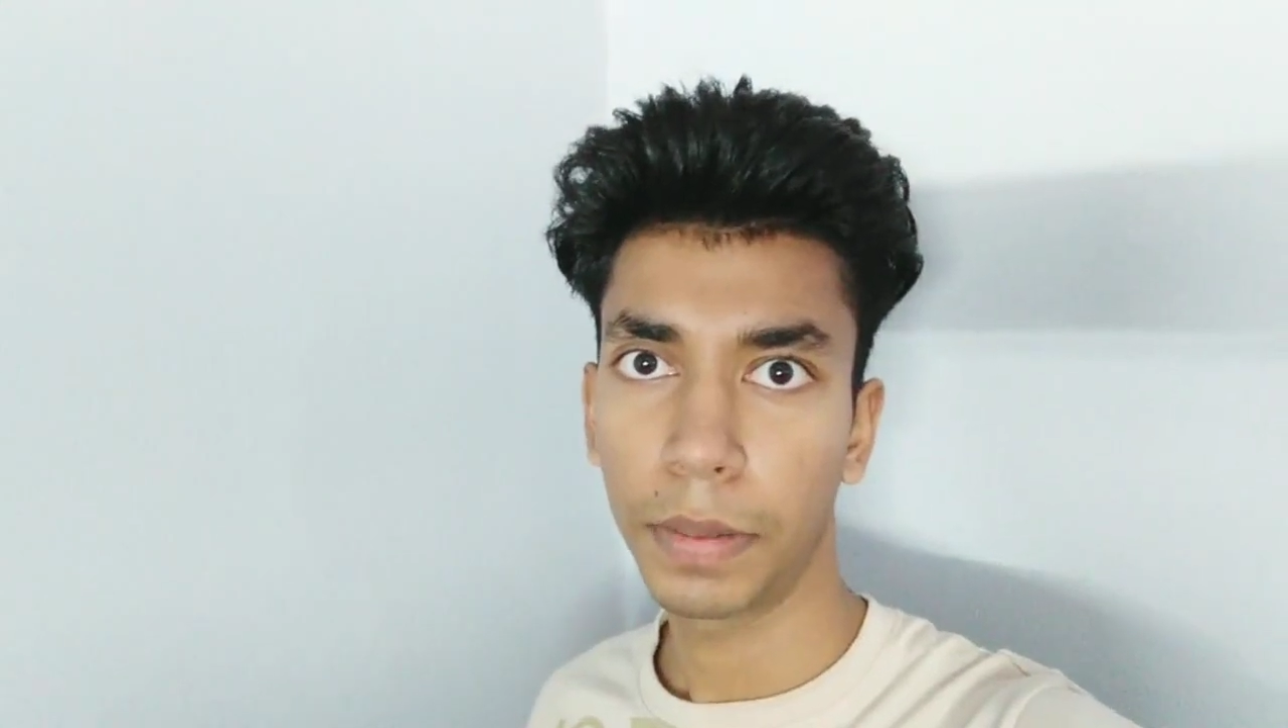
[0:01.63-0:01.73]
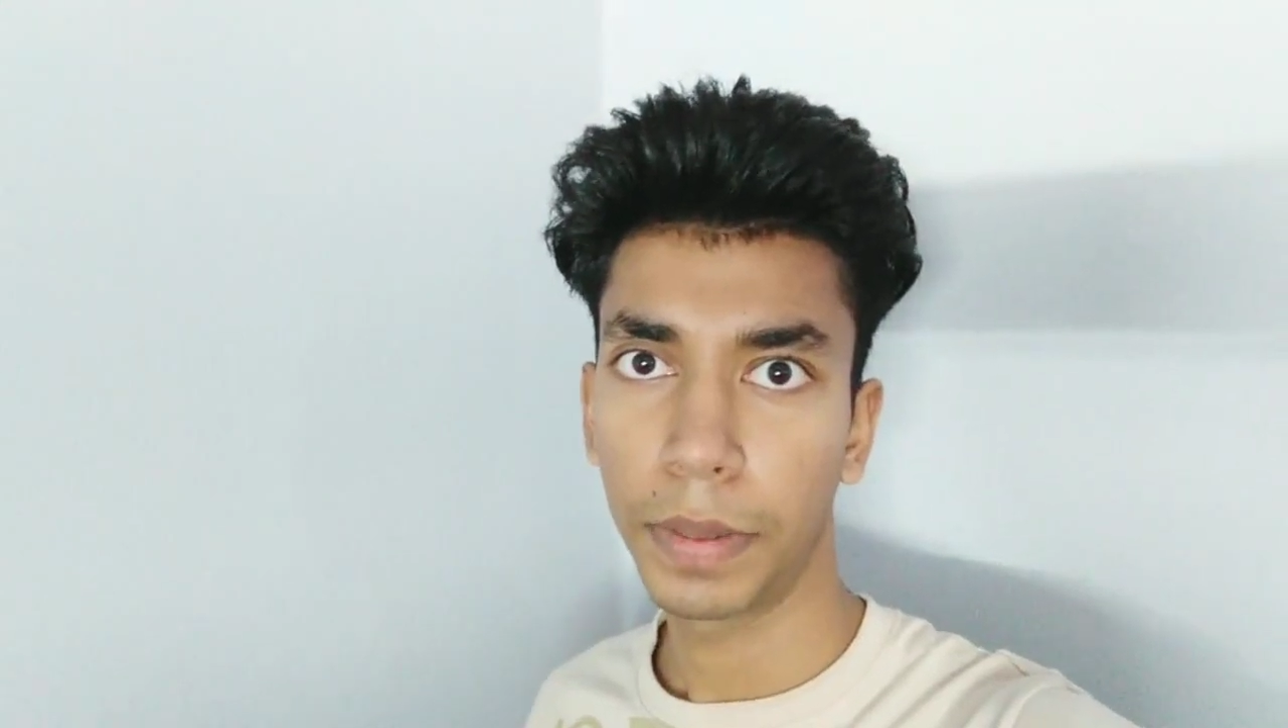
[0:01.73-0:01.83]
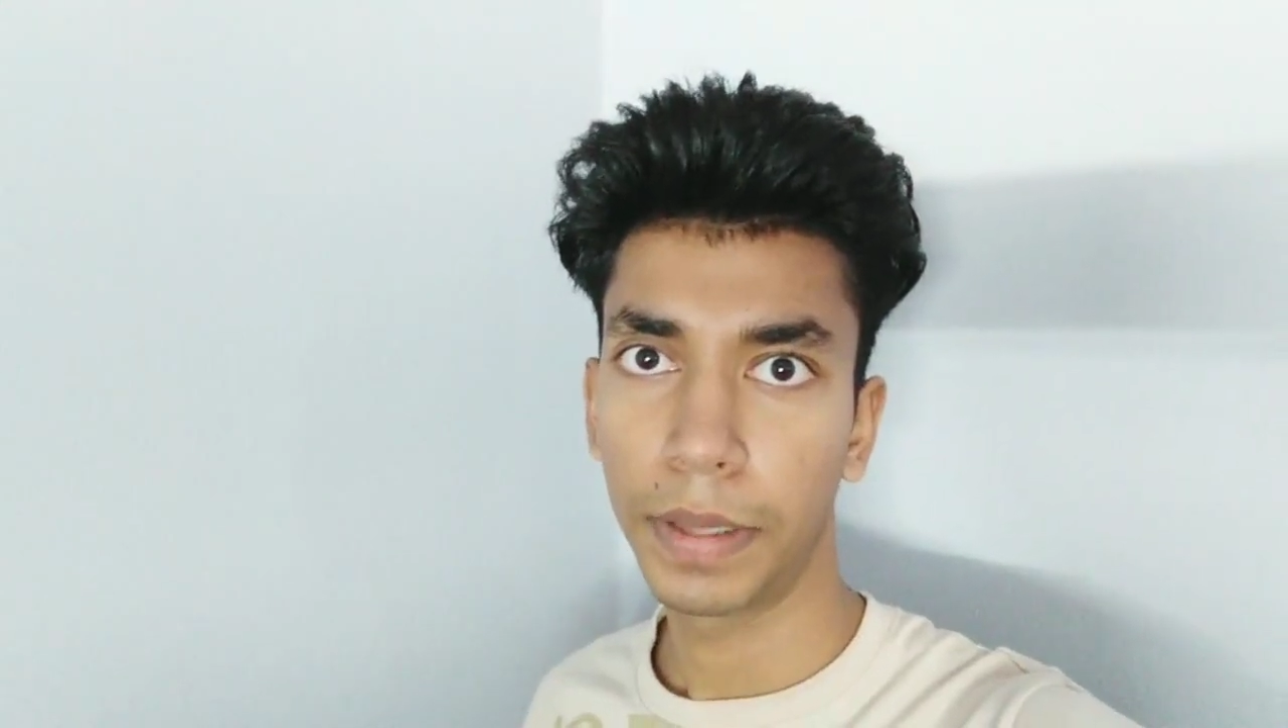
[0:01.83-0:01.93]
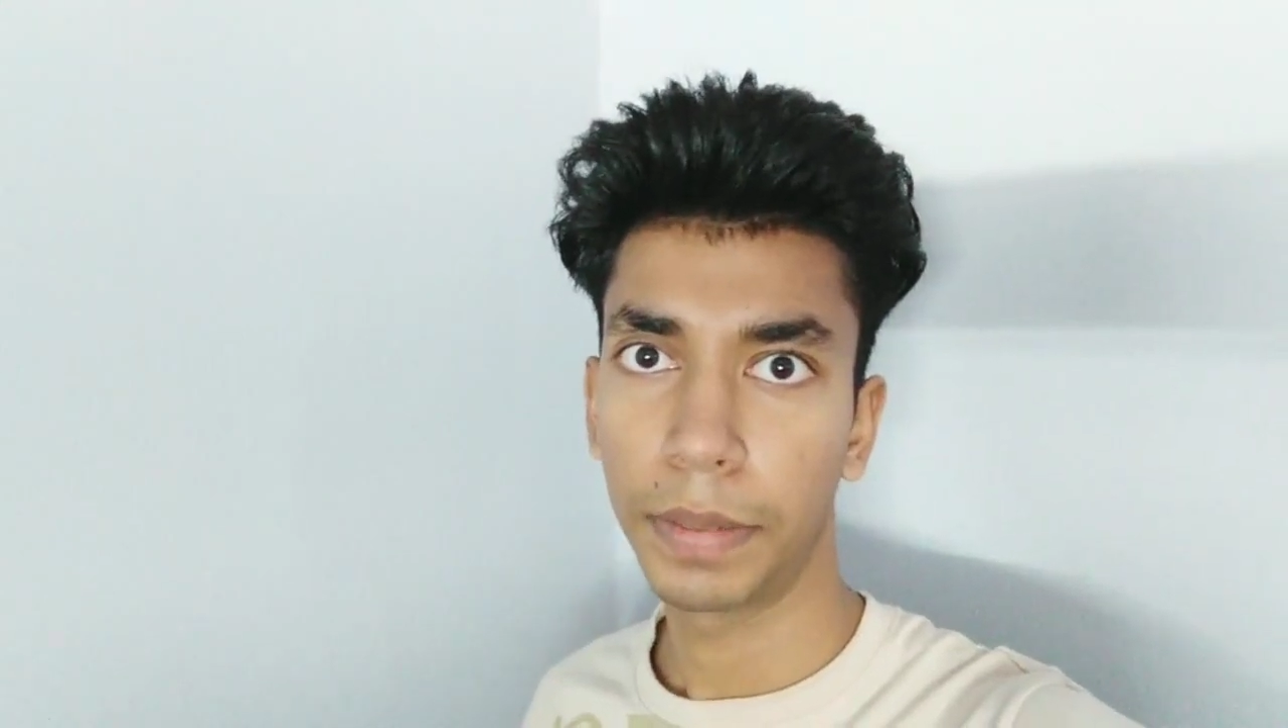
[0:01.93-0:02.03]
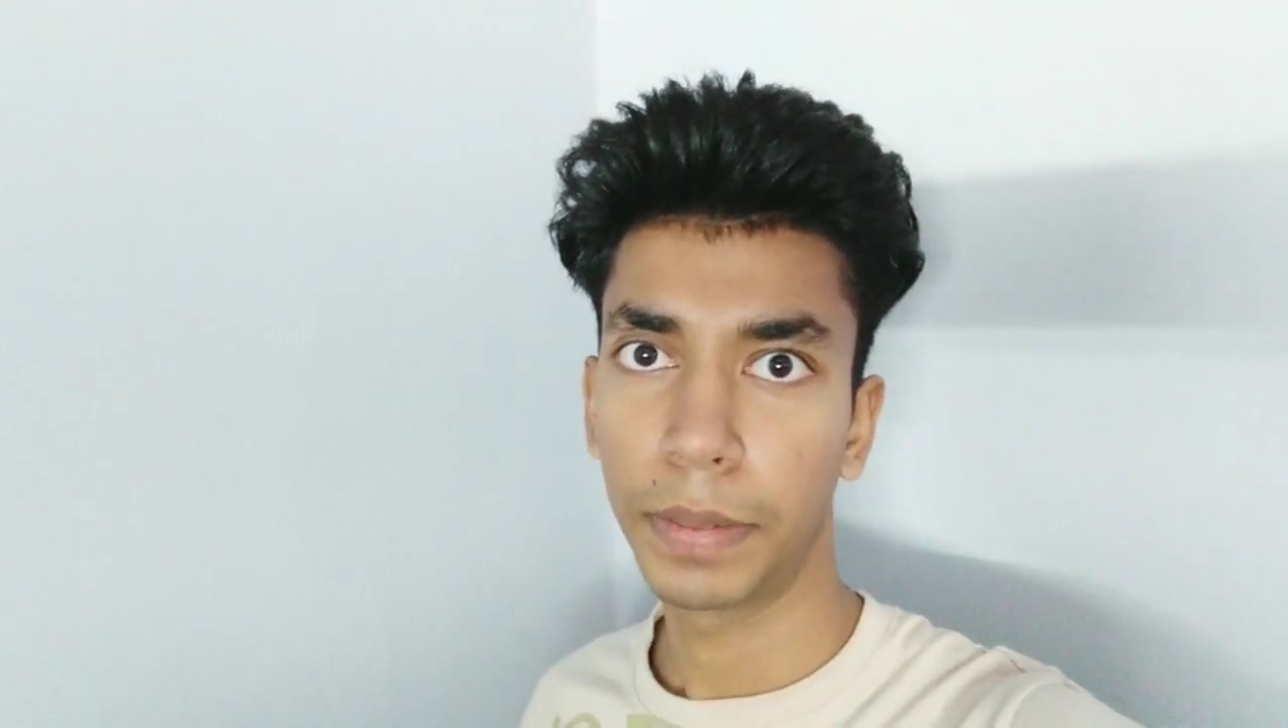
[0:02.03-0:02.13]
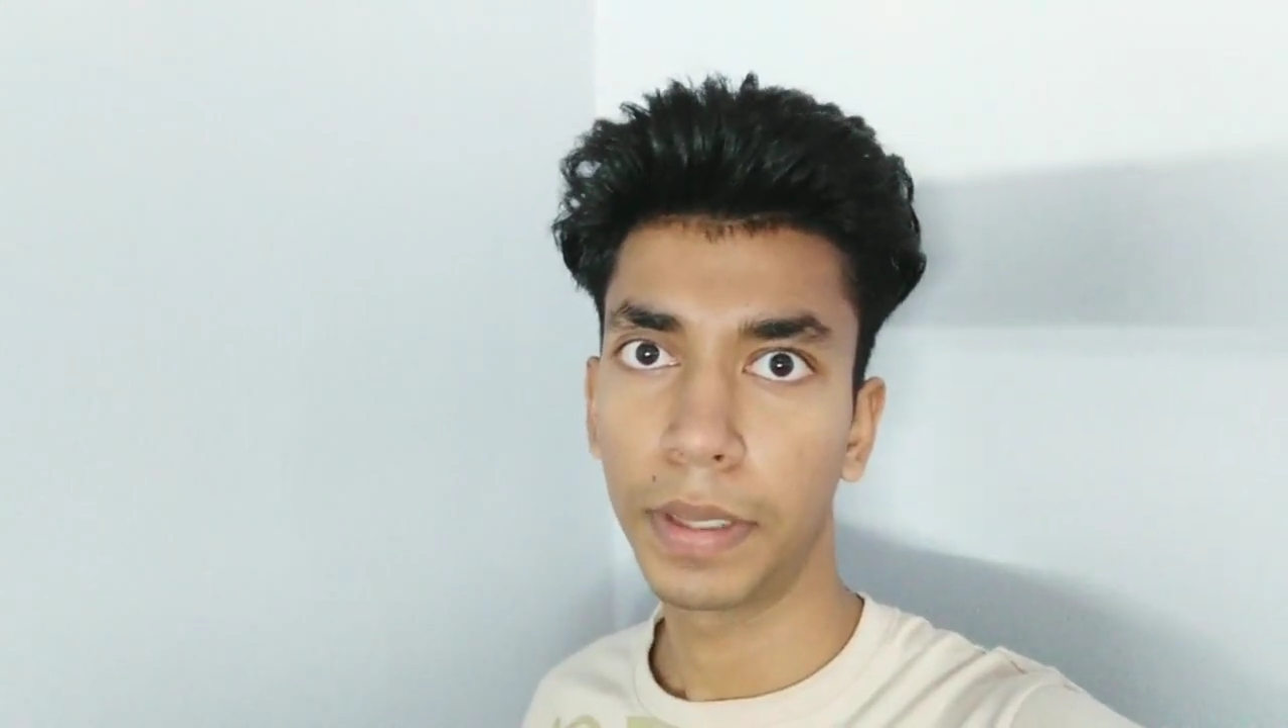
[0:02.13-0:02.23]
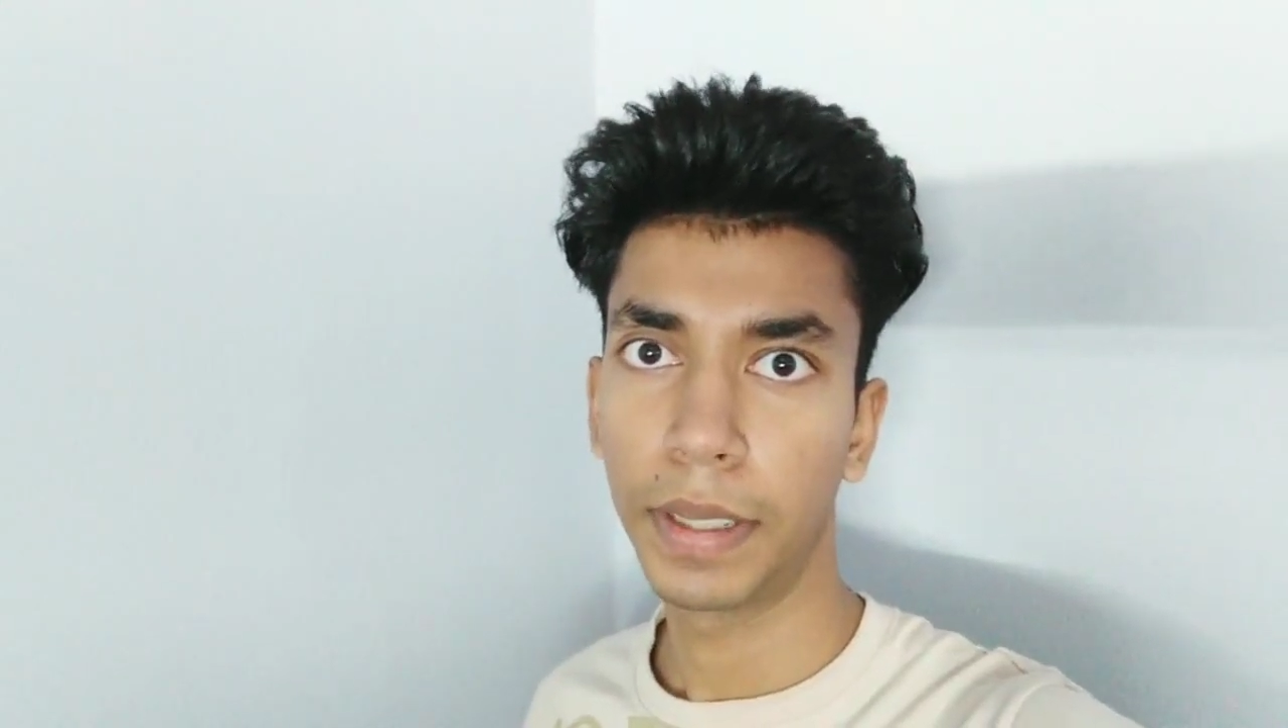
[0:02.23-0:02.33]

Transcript: में मैंने आपको